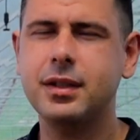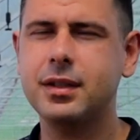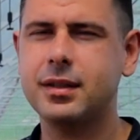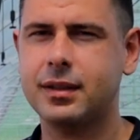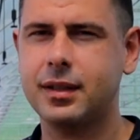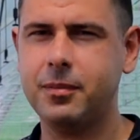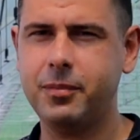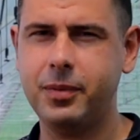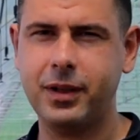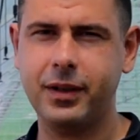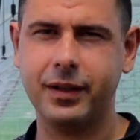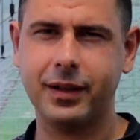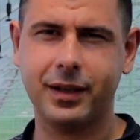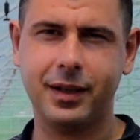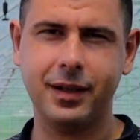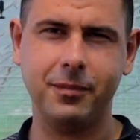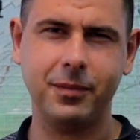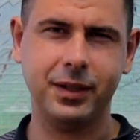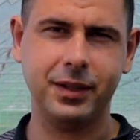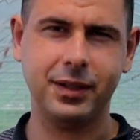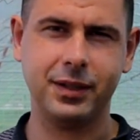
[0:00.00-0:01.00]
нестабильной
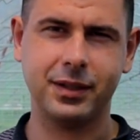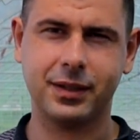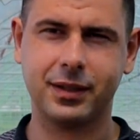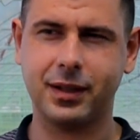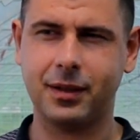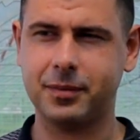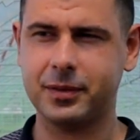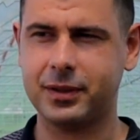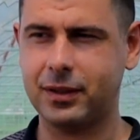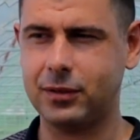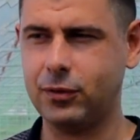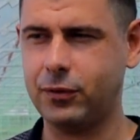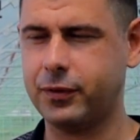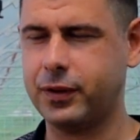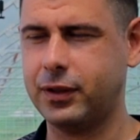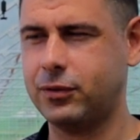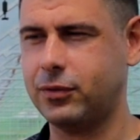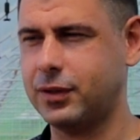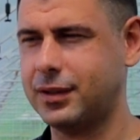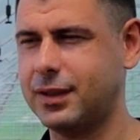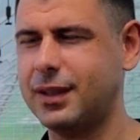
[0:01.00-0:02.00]
климатической
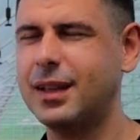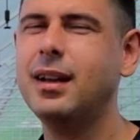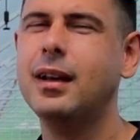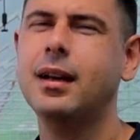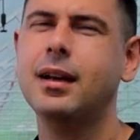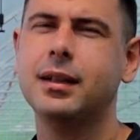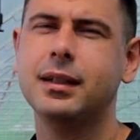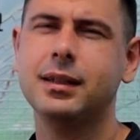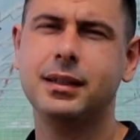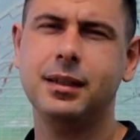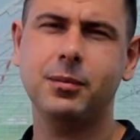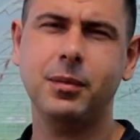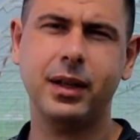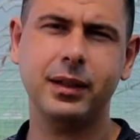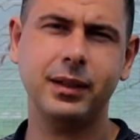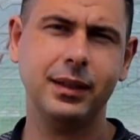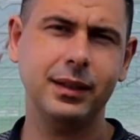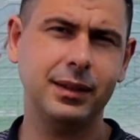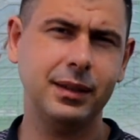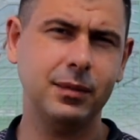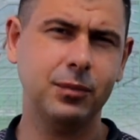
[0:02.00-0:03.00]
обстановке. То есть зима
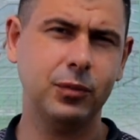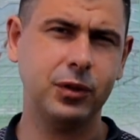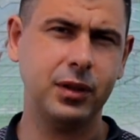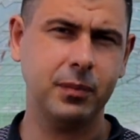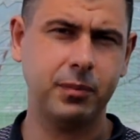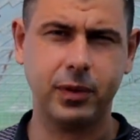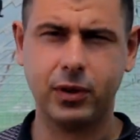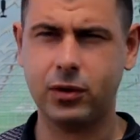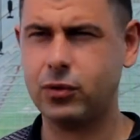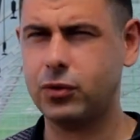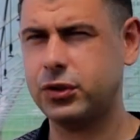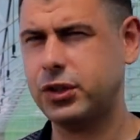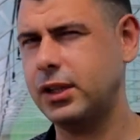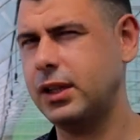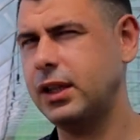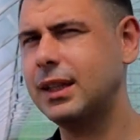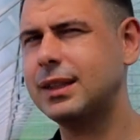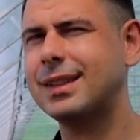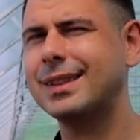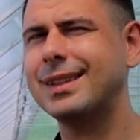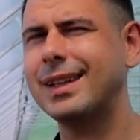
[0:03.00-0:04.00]
на зиму не похожа,
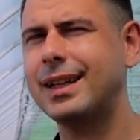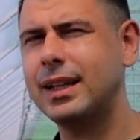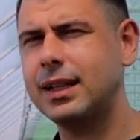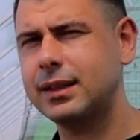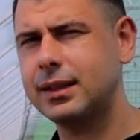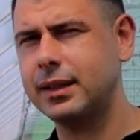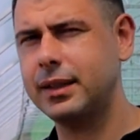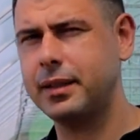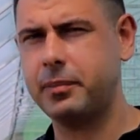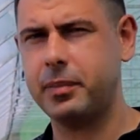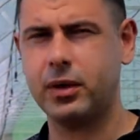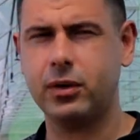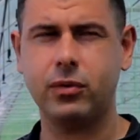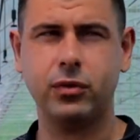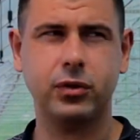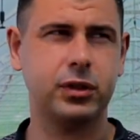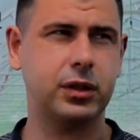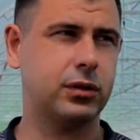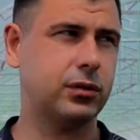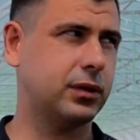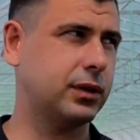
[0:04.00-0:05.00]
лето на лето не
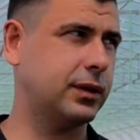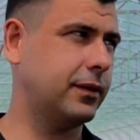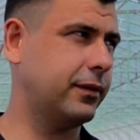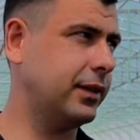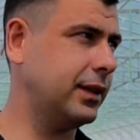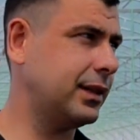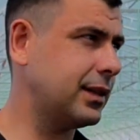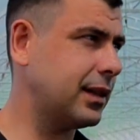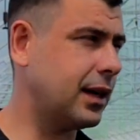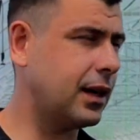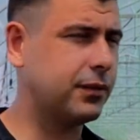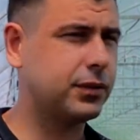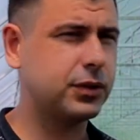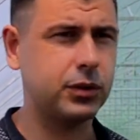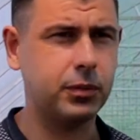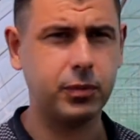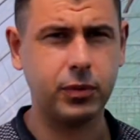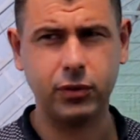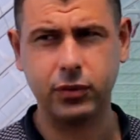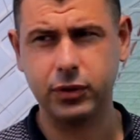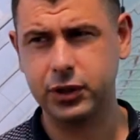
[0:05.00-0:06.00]
похоже. То есть ветра,
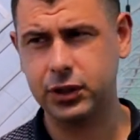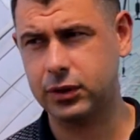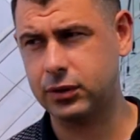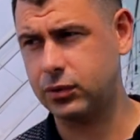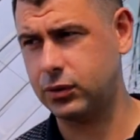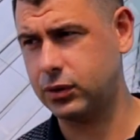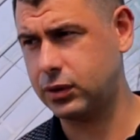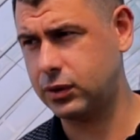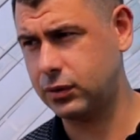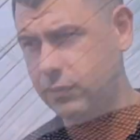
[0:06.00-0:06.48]
все прочее. То есть